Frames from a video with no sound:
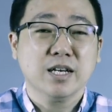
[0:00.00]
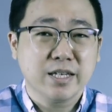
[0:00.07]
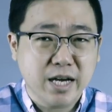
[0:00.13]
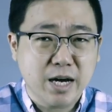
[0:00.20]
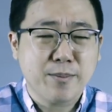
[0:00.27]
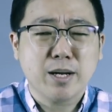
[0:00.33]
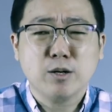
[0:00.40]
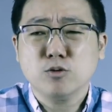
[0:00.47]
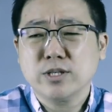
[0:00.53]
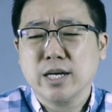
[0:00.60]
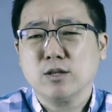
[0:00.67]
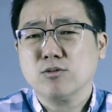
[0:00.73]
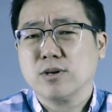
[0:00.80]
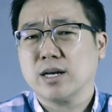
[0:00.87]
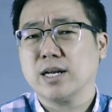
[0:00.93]
Ya
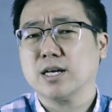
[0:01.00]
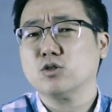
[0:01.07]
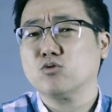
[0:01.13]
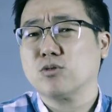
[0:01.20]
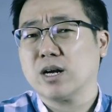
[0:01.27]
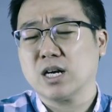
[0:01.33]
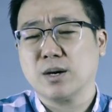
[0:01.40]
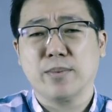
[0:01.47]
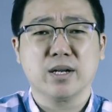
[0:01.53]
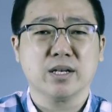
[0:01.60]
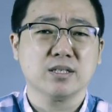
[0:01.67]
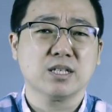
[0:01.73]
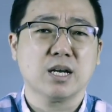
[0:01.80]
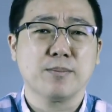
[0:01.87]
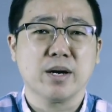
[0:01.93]
manusia itu kadang curang
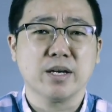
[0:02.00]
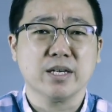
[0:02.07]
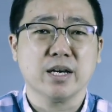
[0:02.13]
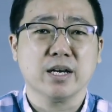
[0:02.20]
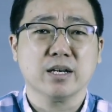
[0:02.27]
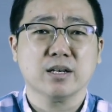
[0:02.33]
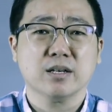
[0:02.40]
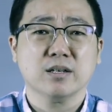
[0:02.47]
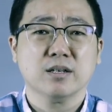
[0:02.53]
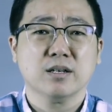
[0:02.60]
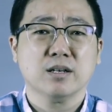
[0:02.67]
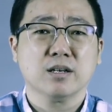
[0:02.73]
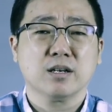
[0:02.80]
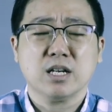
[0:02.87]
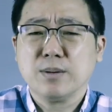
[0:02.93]
kepada sesamanya.
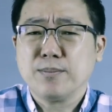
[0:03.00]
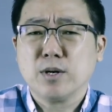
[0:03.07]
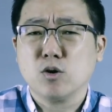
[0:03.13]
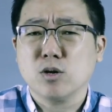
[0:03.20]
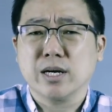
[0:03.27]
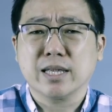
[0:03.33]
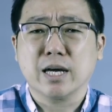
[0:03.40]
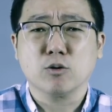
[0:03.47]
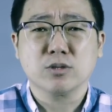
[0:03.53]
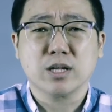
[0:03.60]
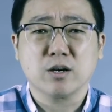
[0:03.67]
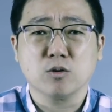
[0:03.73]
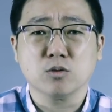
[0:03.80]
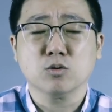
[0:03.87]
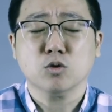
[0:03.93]
Kenapa kok nggak
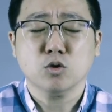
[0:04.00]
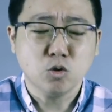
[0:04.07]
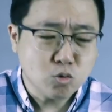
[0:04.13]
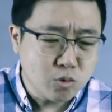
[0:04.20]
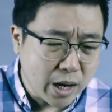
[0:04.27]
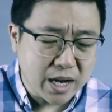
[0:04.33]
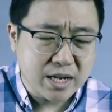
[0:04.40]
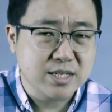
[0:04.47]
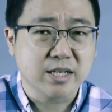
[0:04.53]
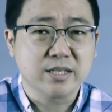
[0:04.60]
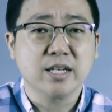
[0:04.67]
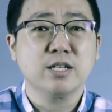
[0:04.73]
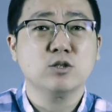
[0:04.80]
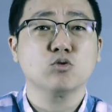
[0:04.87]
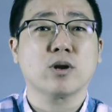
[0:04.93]
takut-takut? Tuhan
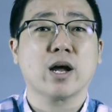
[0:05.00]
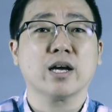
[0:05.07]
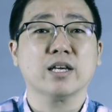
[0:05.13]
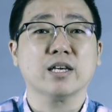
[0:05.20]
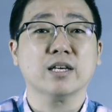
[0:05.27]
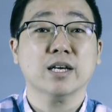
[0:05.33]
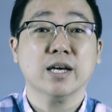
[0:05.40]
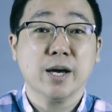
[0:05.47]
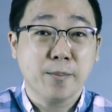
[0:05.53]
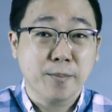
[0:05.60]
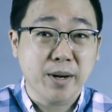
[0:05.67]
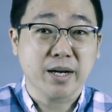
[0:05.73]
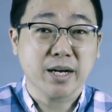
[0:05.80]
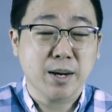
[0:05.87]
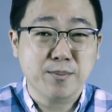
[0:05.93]
saja dicurangi.
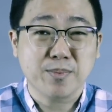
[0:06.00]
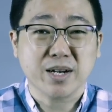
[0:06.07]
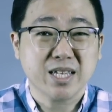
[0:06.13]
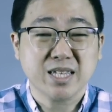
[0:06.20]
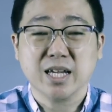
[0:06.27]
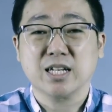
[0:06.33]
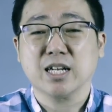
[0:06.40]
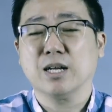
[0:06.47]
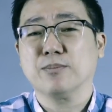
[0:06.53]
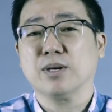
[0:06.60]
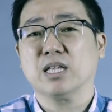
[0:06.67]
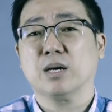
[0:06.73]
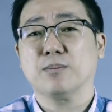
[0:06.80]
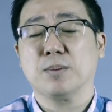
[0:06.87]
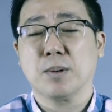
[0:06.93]
Maka perintah dalam
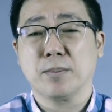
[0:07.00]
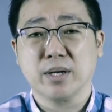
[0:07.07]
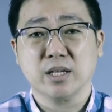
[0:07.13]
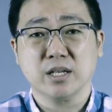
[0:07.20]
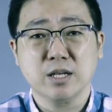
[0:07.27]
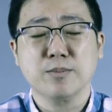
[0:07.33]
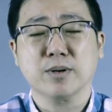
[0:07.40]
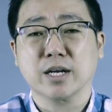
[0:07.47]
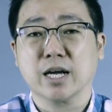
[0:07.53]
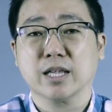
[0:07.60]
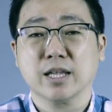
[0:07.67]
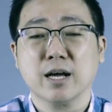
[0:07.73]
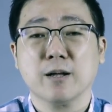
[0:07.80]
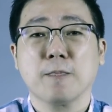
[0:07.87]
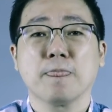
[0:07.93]
kitab imamat ini
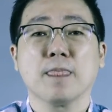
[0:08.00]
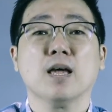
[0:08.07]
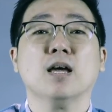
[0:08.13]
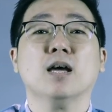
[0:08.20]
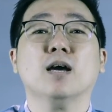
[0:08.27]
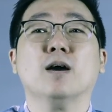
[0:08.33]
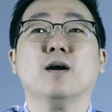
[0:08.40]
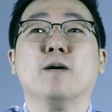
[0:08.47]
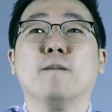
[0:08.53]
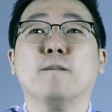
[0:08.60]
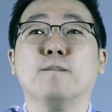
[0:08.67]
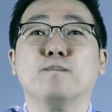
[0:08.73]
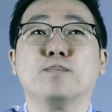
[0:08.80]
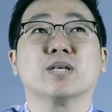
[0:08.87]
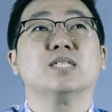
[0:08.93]
berkata,
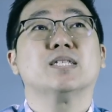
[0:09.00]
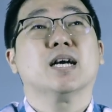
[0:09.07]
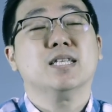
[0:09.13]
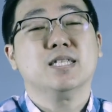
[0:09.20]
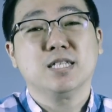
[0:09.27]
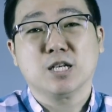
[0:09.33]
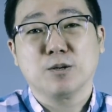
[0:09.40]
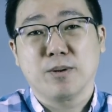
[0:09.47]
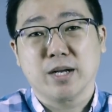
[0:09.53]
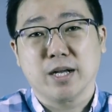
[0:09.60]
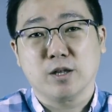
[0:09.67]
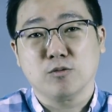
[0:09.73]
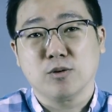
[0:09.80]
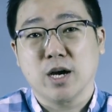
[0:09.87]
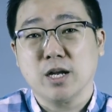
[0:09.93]
berjanji
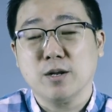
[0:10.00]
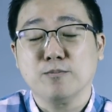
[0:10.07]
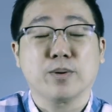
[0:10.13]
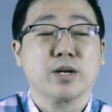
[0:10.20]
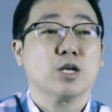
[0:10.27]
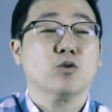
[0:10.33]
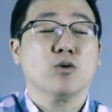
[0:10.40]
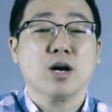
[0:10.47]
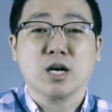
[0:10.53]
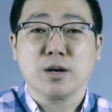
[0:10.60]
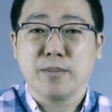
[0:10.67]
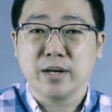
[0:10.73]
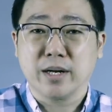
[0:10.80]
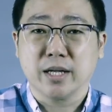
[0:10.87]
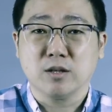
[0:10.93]
kepada Tuhan, berdoa
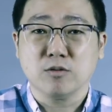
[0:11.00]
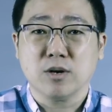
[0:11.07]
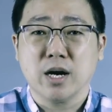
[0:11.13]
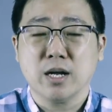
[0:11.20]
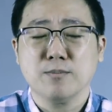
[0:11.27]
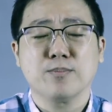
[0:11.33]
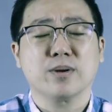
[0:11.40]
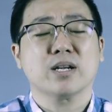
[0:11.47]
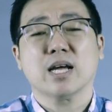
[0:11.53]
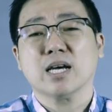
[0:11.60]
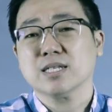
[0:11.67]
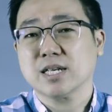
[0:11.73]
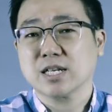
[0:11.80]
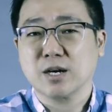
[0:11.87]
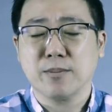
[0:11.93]
kepada Tuhan,
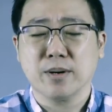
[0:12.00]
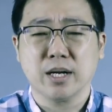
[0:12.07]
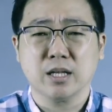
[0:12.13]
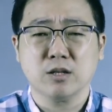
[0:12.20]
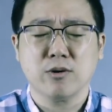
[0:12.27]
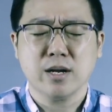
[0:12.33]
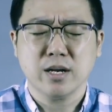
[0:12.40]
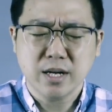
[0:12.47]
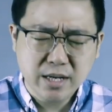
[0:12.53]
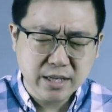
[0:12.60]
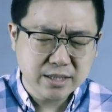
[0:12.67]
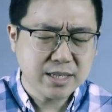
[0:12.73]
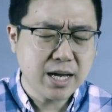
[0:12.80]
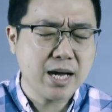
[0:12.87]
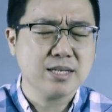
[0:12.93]
bernasar kepada Tuhan,
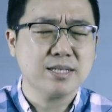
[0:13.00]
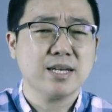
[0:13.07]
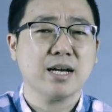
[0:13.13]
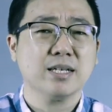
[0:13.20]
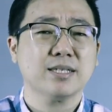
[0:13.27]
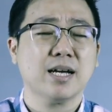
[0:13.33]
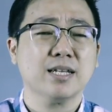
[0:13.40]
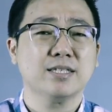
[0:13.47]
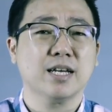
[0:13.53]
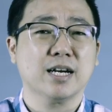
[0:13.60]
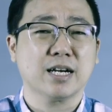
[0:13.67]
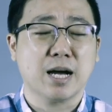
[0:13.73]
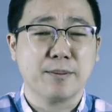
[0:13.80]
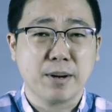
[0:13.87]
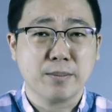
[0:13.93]
sah-sah saja
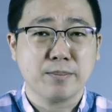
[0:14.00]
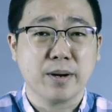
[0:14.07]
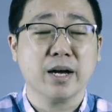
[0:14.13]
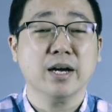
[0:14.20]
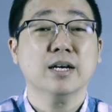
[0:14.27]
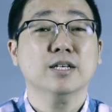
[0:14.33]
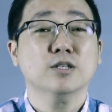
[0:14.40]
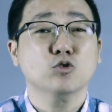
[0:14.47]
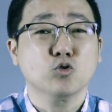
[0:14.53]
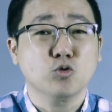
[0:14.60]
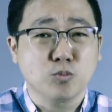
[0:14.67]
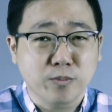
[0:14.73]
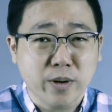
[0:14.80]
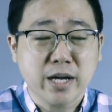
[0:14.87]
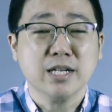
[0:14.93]
nggak apa-apa.
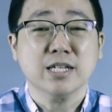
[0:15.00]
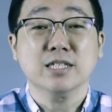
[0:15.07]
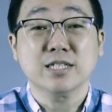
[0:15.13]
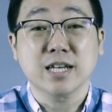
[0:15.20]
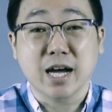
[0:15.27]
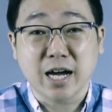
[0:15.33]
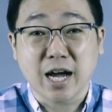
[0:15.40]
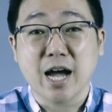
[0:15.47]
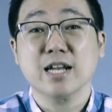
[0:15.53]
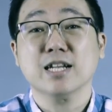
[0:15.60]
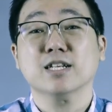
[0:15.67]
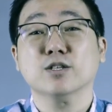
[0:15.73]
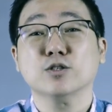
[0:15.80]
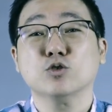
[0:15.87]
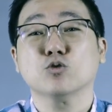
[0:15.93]
Cuman jangan
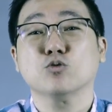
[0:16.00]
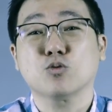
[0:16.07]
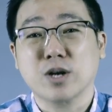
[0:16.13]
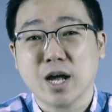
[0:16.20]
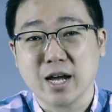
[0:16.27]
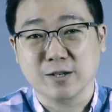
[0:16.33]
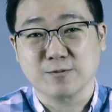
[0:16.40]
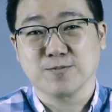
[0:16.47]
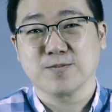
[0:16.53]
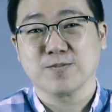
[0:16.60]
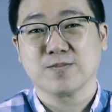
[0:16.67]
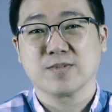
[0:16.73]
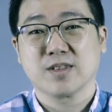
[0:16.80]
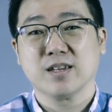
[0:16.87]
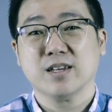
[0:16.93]
curang.
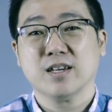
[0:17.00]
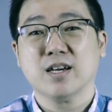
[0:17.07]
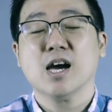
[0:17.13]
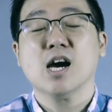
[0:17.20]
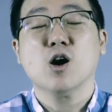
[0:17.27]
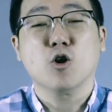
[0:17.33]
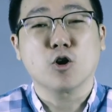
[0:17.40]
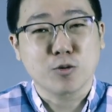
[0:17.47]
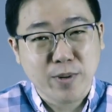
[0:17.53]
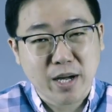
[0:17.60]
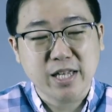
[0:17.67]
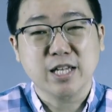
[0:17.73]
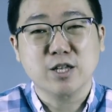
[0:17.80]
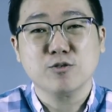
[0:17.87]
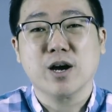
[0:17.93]

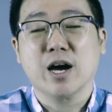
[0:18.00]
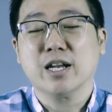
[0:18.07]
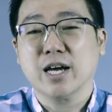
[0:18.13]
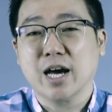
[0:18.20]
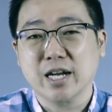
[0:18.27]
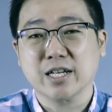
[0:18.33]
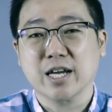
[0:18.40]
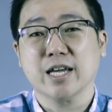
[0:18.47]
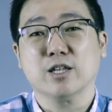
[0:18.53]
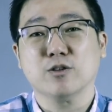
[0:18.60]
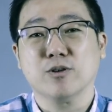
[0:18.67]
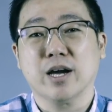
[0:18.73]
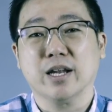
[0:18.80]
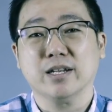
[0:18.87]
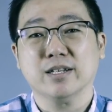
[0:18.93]
Hormati Tuhan, hargai
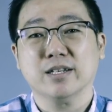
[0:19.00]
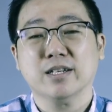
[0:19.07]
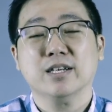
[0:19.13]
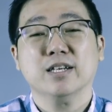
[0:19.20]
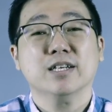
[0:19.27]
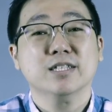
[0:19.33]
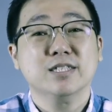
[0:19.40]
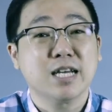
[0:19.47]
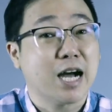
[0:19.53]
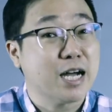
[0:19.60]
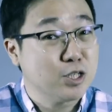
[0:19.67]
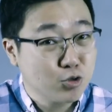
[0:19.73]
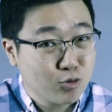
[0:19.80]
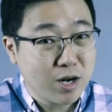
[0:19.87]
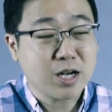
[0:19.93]
Tuhan.
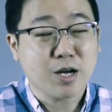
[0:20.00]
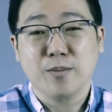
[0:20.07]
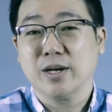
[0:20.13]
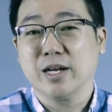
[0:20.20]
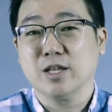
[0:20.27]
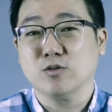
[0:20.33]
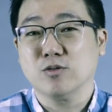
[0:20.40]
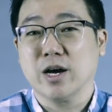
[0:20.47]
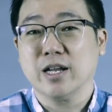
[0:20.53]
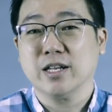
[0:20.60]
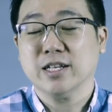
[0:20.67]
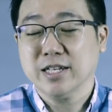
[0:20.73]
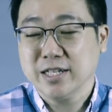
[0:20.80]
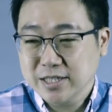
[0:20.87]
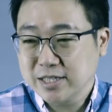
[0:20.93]
Jangan curang kepada Tuhan,
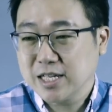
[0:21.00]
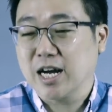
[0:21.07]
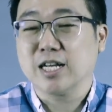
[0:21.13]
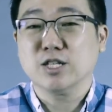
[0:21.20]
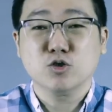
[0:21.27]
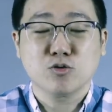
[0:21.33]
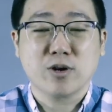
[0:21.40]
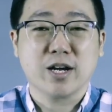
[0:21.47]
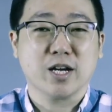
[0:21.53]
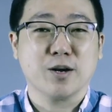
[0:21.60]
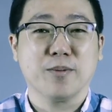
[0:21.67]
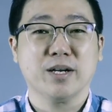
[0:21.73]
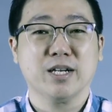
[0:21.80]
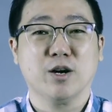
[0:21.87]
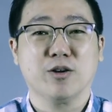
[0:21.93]
jangan curang
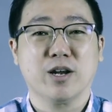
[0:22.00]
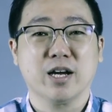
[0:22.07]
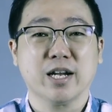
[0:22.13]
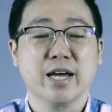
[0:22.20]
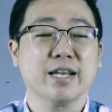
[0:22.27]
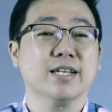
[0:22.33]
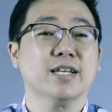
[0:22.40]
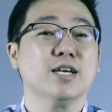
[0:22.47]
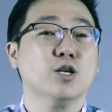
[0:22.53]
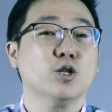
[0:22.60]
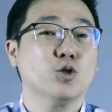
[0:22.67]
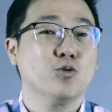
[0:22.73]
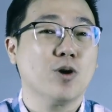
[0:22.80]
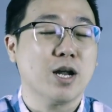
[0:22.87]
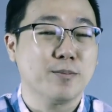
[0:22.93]
kepada orang lain.
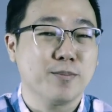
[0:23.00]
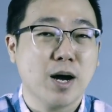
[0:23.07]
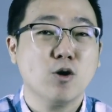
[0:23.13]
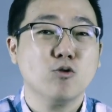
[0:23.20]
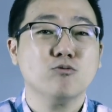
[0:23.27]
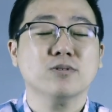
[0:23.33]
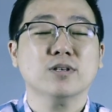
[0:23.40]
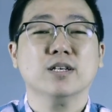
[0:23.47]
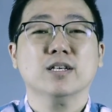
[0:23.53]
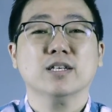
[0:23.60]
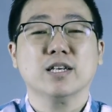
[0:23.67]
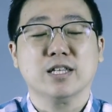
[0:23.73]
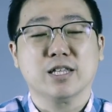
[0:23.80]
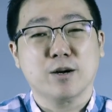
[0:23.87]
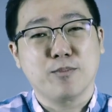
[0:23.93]
Tuhan mau
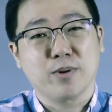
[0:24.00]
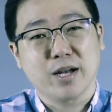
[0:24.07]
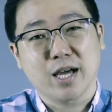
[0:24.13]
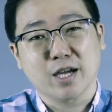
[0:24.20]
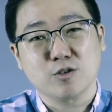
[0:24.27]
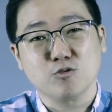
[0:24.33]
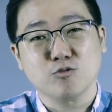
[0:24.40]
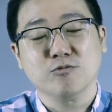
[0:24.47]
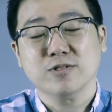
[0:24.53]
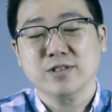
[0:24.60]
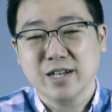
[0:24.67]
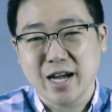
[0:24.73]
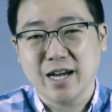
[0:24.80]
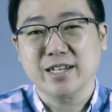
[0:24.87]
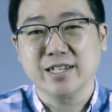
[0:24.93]
kita berlaku
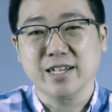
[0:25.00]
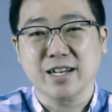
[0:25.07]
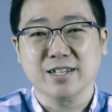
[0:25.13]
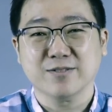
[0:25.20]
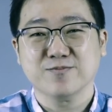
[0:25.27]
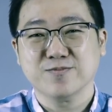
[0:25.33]
adil.